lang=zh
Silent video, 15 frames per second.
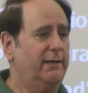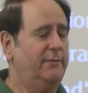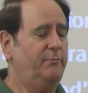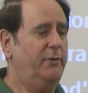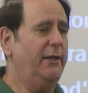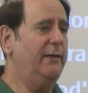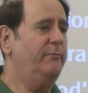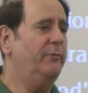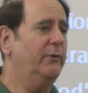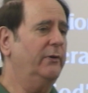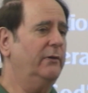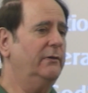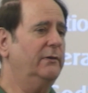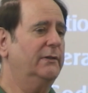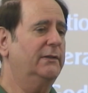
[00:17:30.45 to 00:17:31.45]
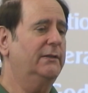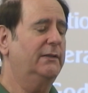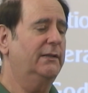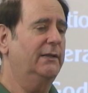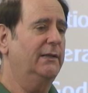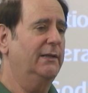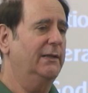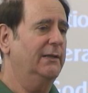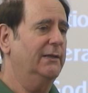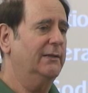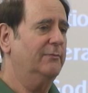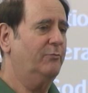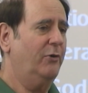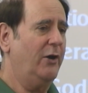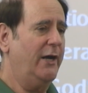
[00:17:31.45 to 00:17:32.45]
恶人
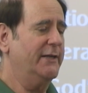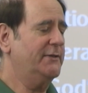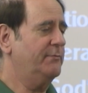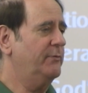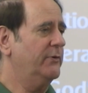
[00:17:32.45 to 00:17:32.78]
靠